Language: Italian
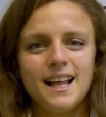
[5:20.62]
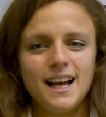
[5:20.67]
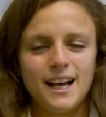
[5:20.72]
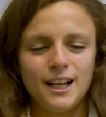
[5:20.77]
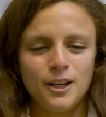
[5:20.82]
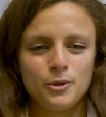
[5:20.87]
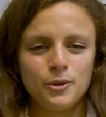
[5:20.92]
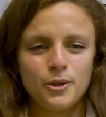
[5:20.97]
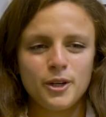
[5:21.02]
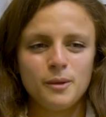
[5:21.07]

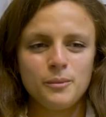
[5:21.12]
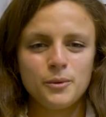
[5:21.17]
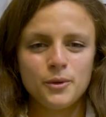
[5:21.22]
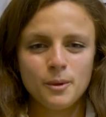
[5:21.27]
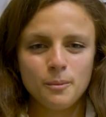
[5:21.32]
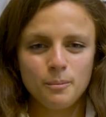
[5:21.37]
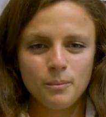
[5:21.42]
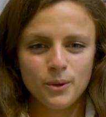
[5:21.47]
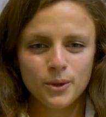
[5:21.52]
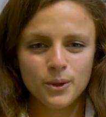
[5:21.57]
Allora, il mio
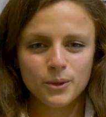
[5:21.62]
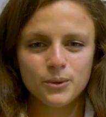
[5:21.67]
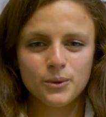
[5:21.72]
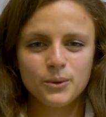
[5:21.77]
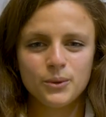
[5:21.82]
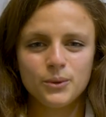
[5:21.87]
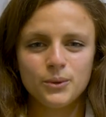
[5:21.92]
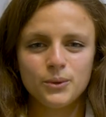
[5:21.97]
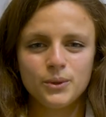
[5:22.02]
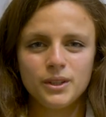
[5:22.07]
rapporto
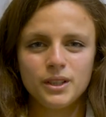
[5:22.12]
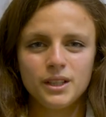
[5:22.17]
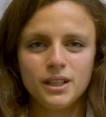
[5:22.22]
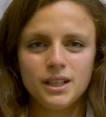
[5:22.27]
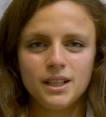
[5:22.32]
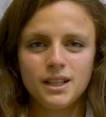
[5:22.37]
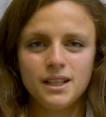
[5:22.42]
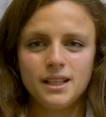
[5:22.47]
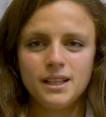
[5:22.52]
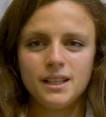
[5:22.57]
con
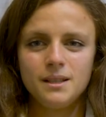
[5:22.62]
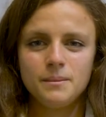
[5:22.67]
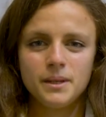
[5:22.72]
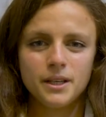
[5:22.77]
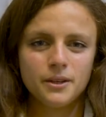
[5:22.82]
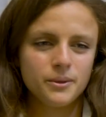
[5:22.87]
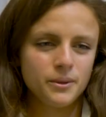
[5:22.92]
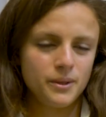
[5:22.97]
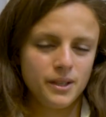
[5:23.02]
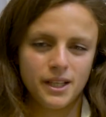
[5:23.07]
eh, i
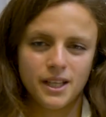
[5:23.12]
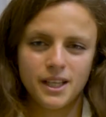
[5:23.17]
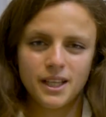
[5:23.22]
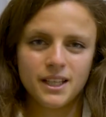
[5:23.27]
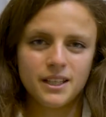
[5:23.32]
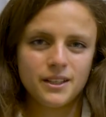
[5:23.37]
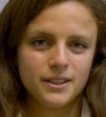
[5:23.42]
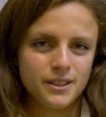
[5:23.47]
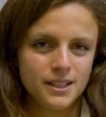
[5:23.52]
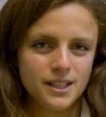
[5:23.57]
miei
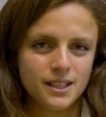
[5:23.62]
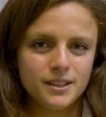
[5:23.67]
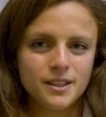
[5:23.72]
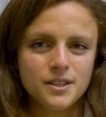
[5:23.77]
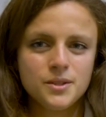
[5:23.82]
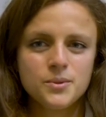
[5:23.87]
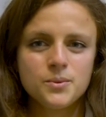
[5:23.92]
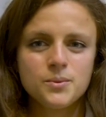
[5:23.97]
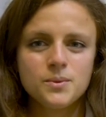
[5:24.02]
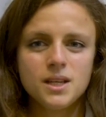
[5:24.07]
colleghi e gli
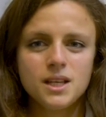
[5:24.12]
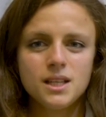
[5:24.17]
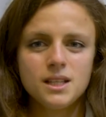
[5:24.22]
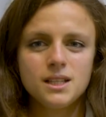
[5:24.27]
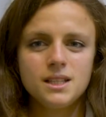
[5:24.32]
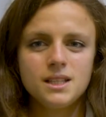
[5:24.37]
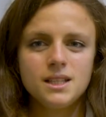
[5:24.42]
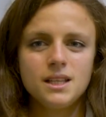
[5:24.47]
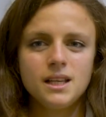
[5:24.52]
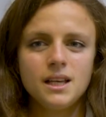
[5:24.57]
altri
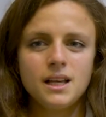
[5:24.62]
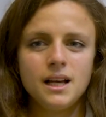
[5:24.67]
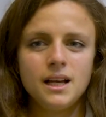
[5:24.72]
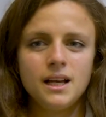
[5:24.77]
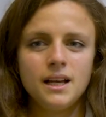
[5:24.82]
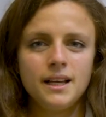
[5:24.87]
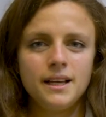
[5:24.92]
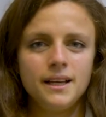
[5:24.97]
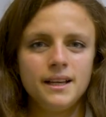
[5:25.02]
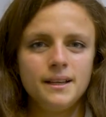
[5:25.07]
studenti
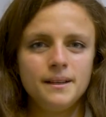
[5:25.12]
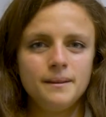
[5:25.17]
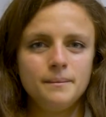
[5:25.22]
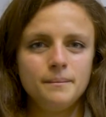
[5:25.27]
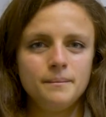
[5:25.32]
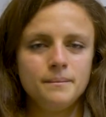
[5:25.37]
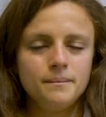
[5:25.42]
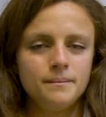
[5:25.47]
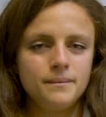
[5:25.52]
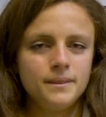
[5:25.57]
è
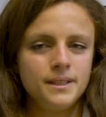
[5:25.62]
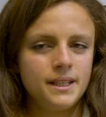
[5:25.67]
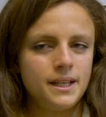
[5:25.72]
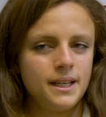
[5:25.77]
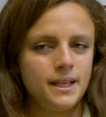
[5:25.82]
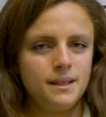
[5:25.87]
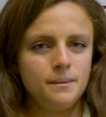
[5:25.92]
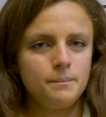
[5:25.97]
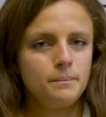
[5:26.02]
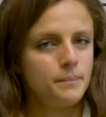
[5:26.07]

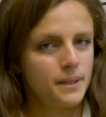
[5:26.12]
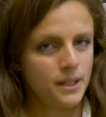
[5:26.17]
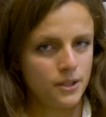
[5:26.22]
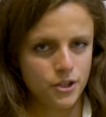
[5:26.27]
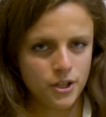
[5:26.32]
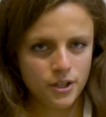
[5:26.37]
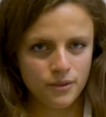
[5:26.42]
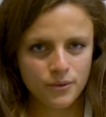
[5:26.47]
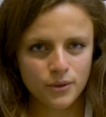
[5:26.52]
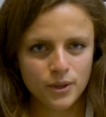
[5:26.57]
direi
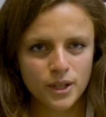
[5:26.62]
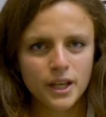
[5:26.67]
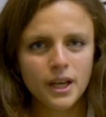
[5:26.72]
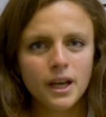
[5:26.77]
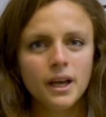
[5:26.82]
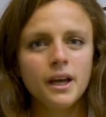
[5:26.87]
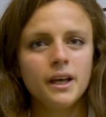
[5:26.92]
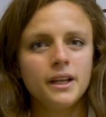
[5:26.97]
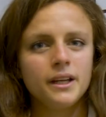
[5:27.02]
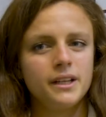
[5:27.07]
piacevole,
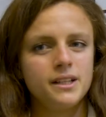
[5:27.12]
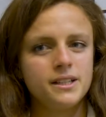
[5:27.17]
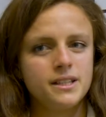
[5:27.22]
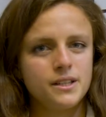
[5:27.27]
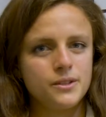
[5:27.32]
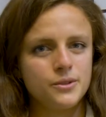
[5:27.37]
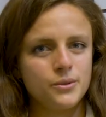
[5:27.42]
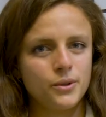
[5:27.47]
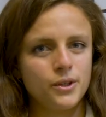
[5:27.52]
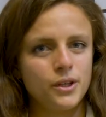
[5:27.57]
nel
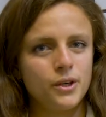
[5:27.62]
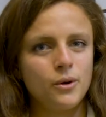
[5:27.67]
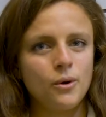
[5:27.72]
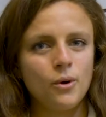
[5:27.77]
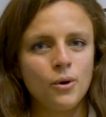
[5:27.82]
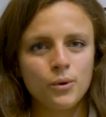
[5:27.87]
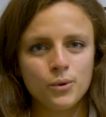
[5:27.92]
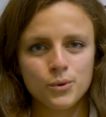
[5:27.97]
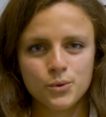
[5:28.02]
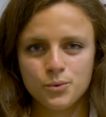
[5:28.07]
senso che
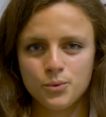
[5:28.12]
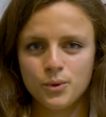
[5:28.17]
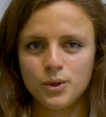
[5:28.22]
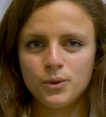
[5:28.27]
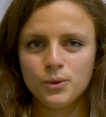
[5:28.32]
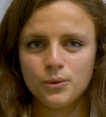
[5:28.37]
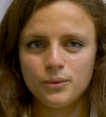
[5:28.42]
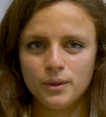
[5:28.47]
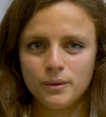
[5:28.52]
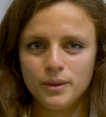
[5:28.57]
ho
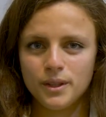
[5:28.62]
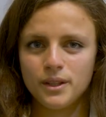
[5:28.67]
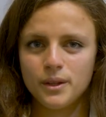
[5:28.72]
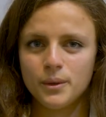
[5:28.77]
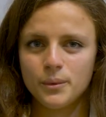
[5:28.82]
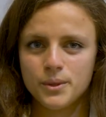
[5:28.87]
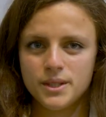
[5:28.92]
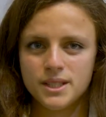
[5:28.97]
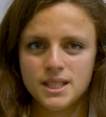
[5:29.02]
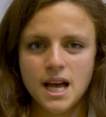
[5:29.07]
costruito ovviamente
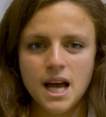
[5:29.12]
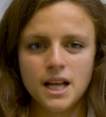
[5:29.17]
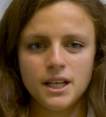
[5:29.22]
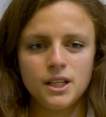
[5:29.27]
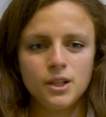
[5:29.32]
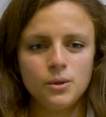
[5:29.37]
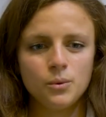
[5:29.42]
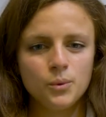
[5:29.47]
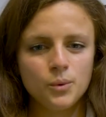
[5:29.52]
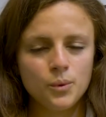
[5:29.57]
in questi
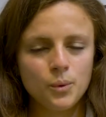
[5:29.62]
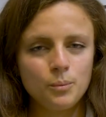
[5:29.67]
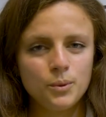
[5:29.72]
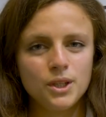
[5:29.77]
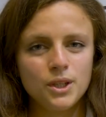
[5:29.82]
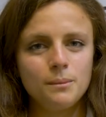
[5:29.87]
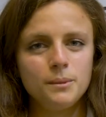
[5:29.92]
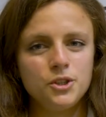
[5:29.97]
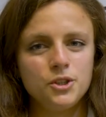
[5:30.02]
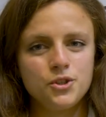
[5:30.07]
anni un gruppo
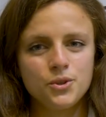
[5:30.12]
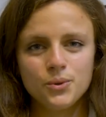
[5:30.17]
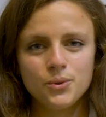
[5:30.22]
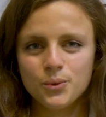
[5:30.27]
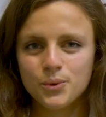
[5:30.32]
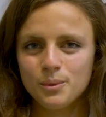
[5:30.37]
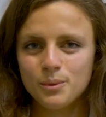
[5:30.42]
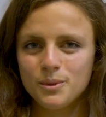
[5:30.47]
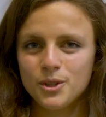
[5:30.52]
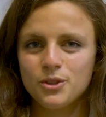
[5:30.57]
di amici
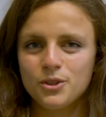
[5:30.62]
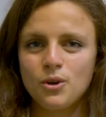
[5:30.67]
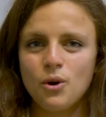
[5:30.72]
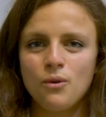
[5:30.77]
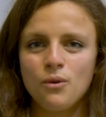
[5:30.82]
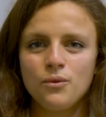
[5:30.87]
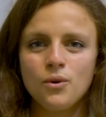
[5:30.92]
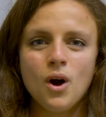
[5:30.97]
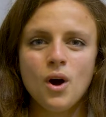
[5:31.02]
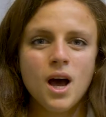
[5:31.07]
con cui mi
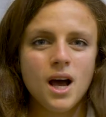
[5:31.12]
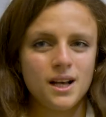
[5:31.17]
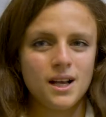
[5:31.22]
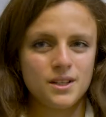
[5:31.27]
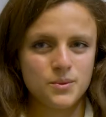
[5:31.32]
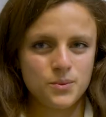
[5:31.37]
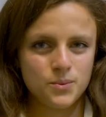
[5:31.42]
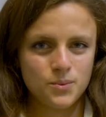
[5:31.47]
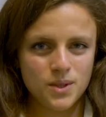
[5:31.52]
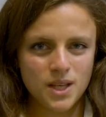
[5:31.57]
ritrovo a
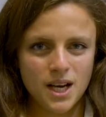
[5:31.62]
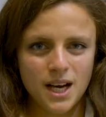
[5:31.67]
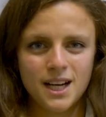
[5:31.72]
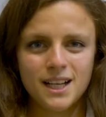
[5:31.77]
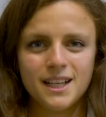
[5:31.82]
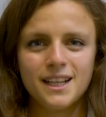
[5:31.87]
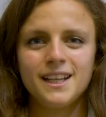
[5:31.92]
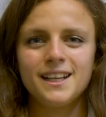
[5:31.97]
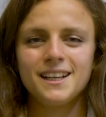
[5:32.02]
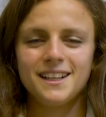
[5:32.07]

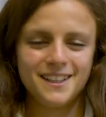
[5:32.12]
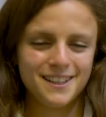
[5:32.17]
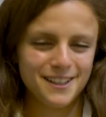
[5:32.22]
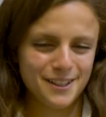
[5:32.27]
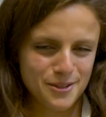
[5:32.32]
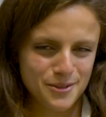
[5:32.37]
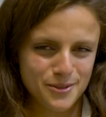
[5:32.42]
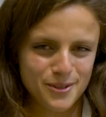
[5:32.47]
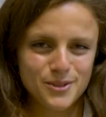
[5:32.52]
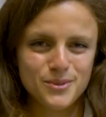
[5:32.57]
studiare,
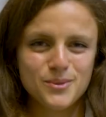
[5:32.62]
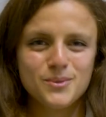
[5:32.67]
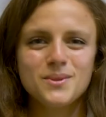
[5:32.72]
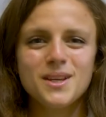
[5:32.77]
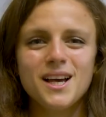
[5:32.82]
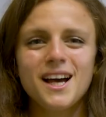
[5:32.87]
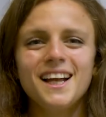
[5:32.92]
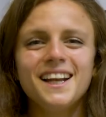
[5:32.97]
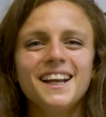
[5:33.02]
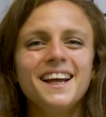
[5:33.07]
anche non a
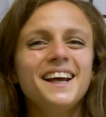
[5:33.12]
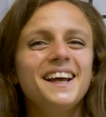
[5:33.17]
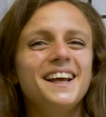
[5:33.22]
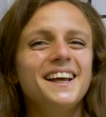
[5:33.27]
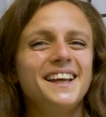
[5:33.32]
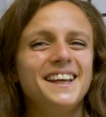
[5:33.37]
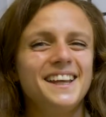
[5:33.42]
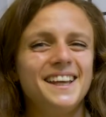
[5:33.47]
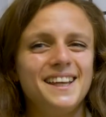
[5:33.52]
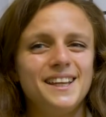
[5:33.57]
studiare,
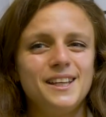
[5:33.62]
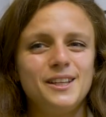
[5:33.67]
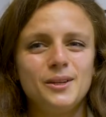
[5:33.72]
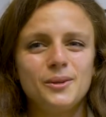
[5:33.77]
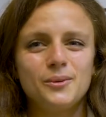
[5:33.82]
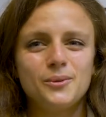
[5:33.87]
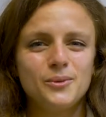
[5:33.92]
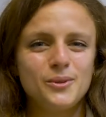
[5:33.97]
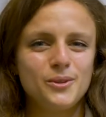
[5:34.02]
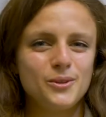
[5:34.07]
e
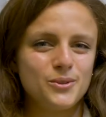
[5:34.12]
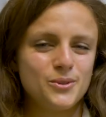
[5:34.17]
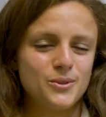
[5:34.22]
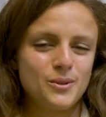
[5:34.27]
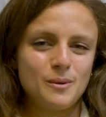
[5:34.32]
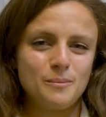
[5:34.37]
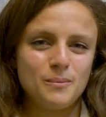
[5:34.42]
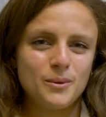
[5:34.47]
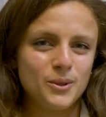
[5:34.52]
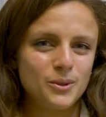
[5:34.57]
in cui il nostro
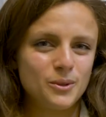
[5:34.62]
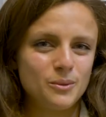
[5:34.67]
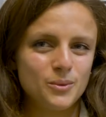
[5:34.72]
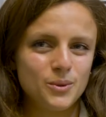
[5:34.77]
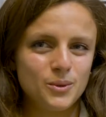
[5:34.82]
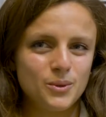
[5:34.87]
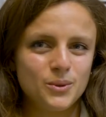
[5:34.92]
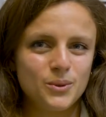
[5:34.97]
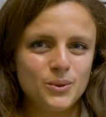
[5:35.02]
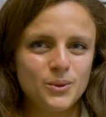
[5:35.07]
rapporto è
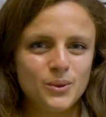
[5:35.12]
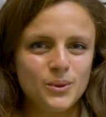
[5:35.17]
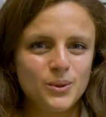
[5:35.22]
molto,